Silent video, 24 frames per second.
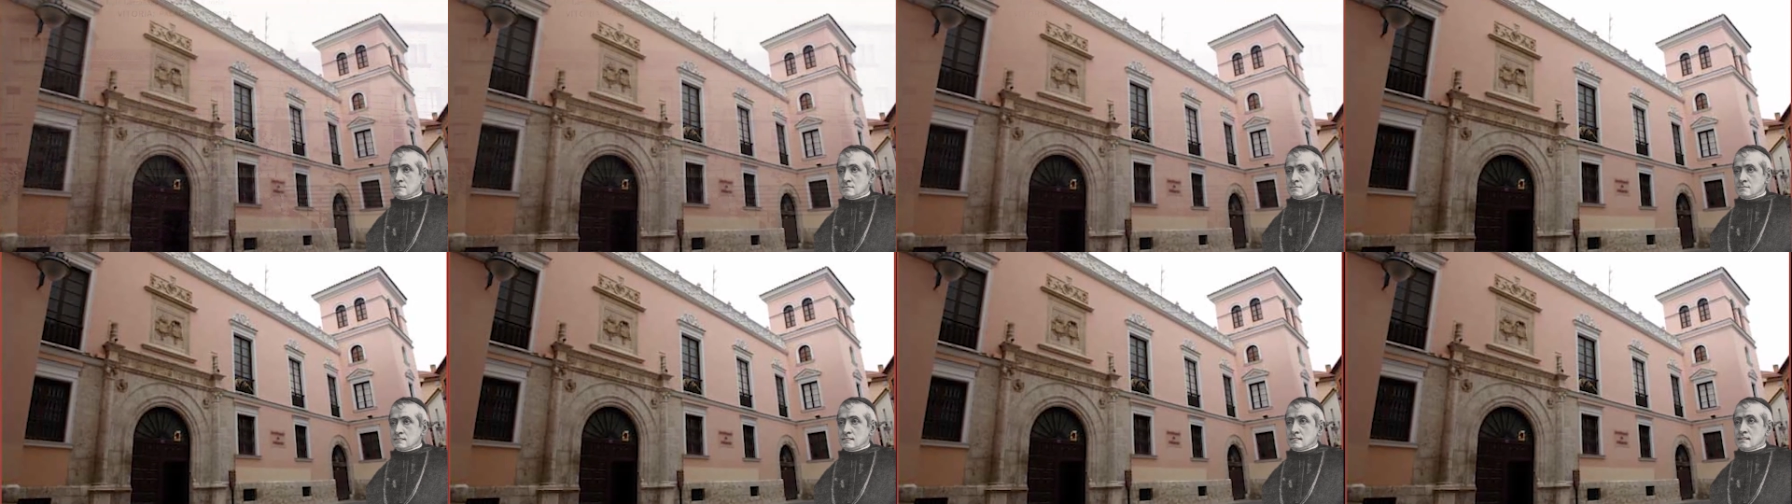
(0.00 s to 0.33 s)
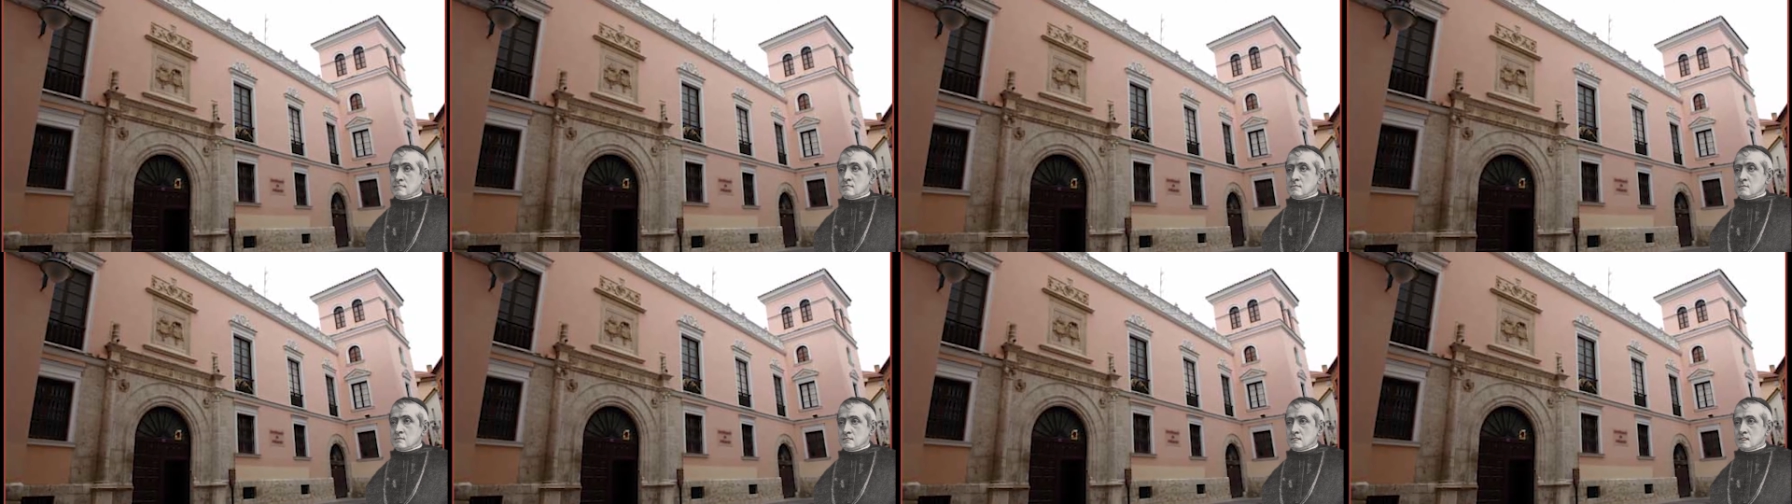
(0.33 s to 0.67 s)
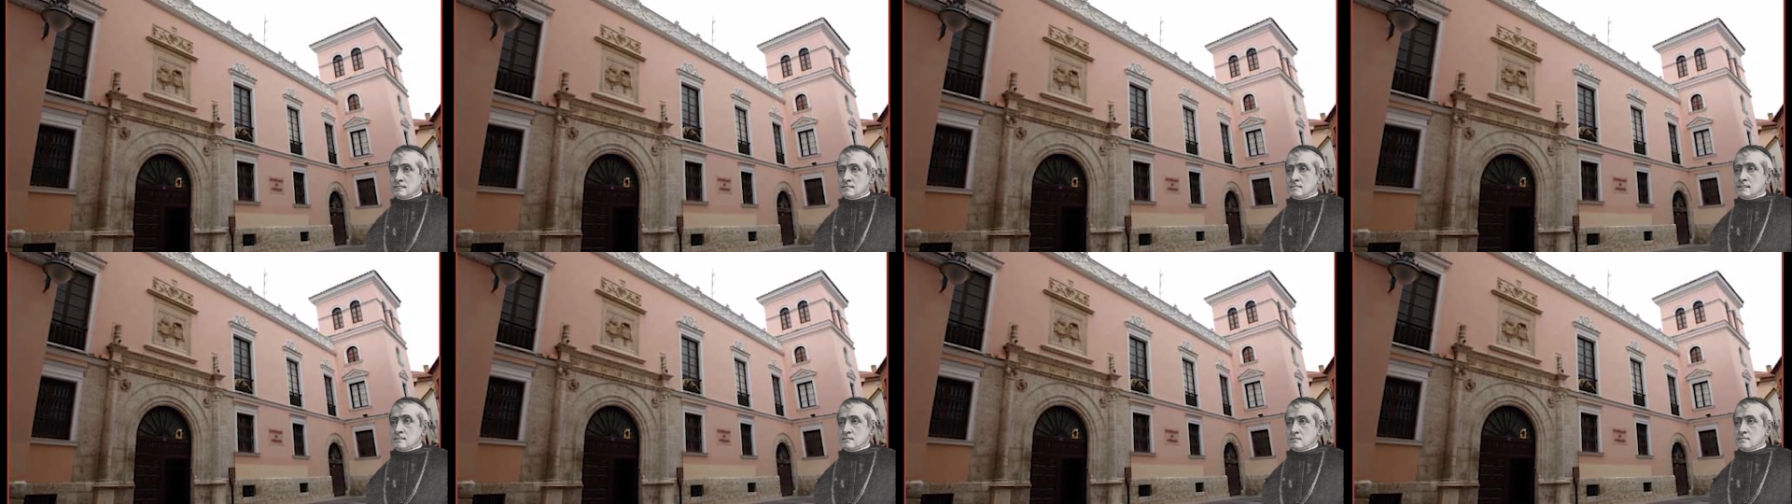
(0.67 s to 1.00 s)
En
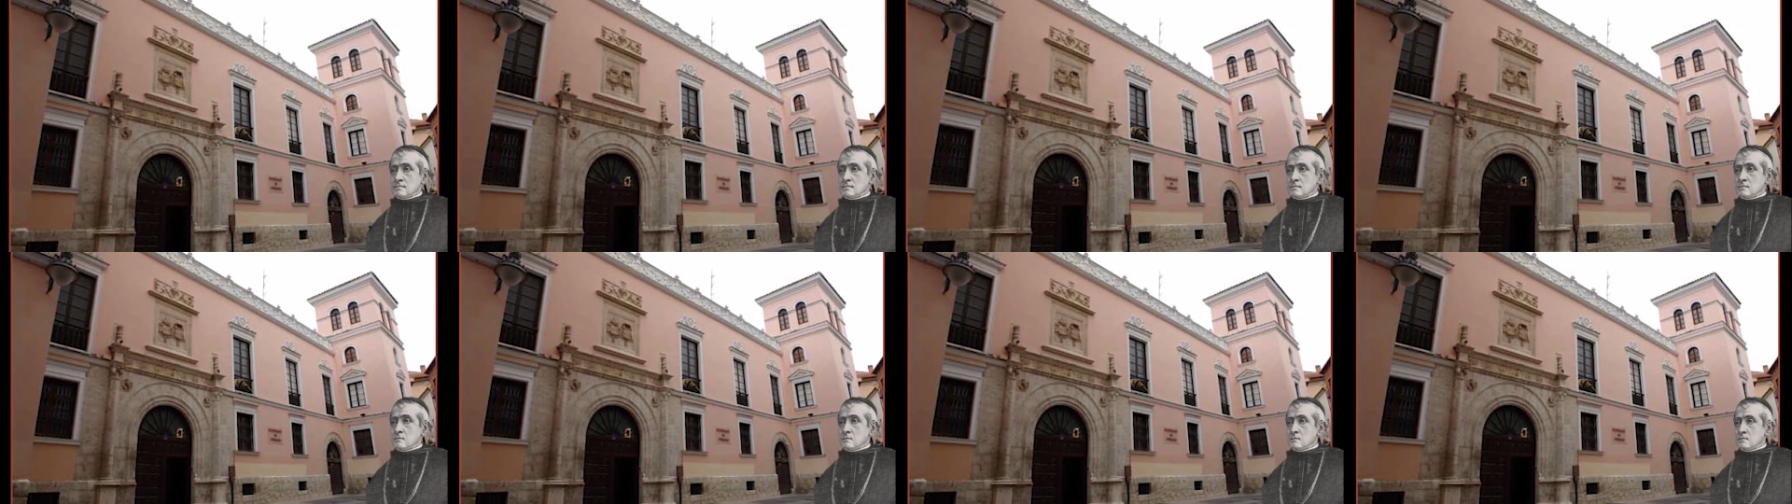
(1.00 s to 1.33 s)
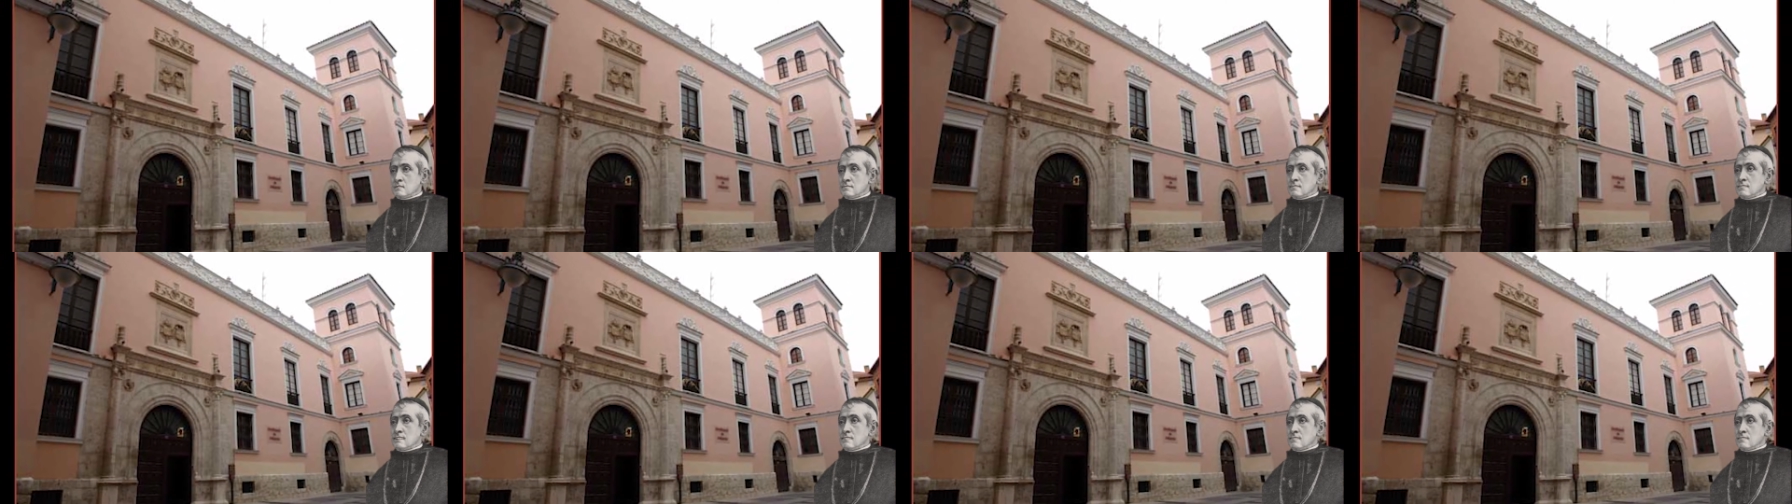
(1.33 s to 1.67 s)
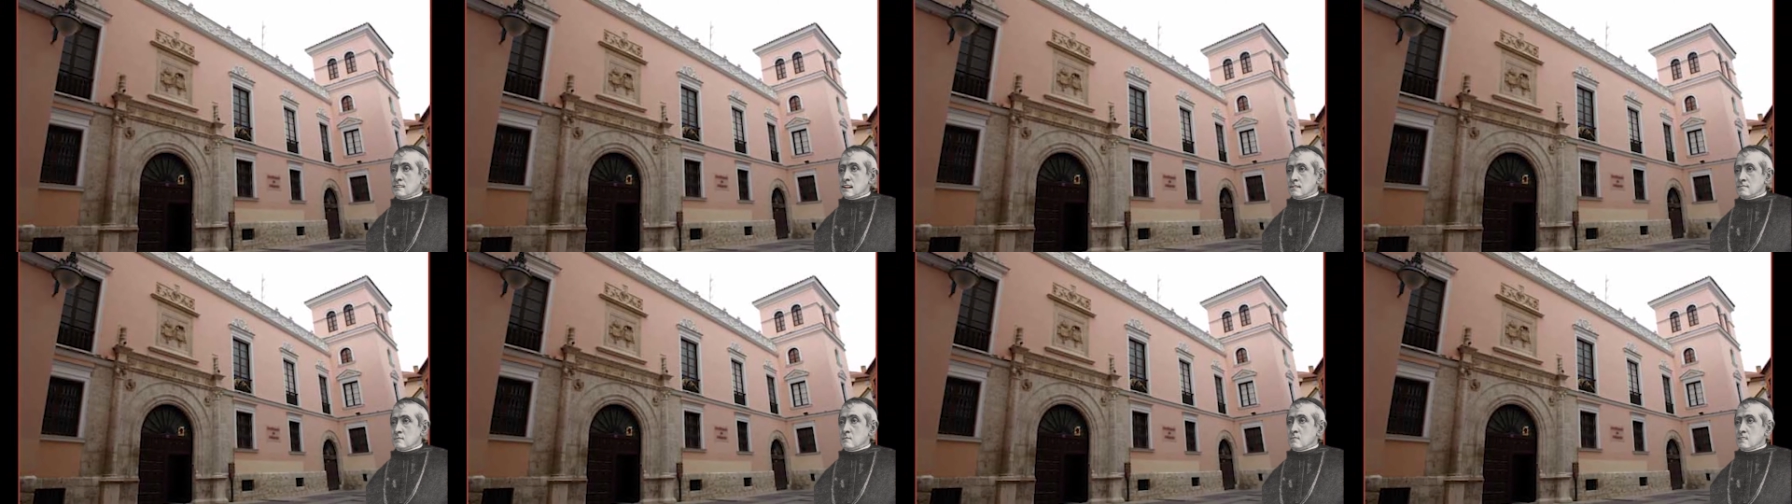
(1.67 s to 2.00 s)

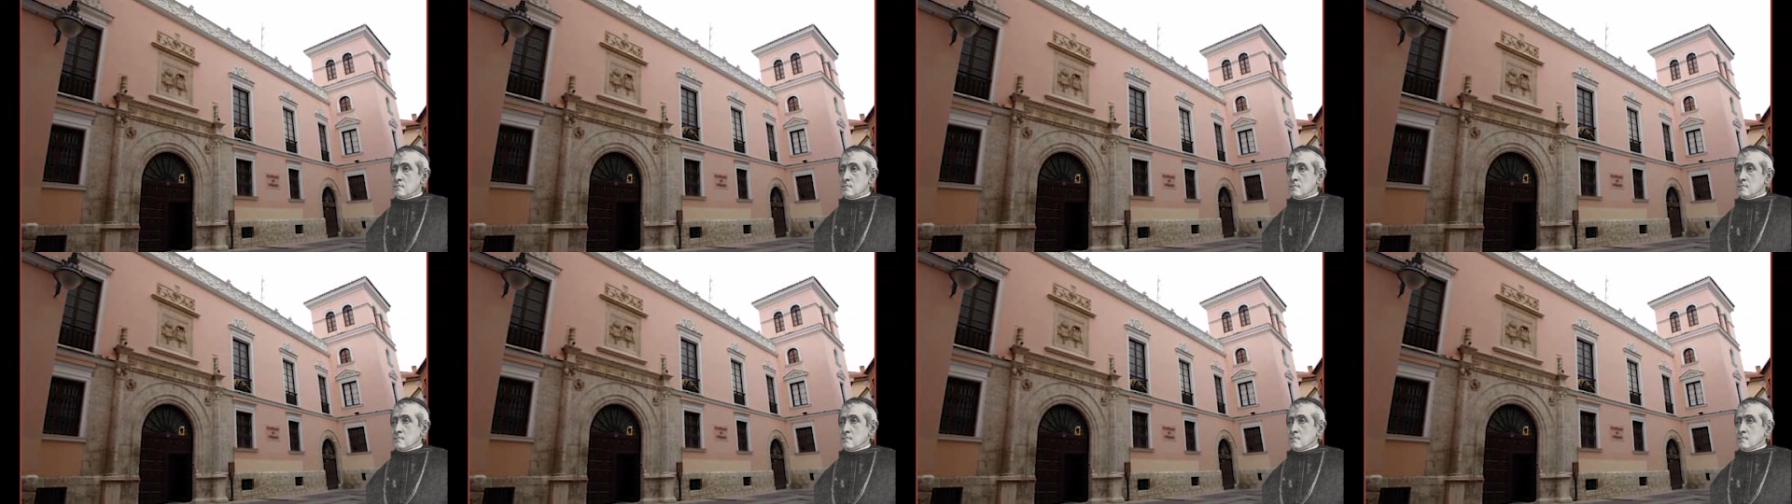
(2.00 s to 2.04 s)
1891 fui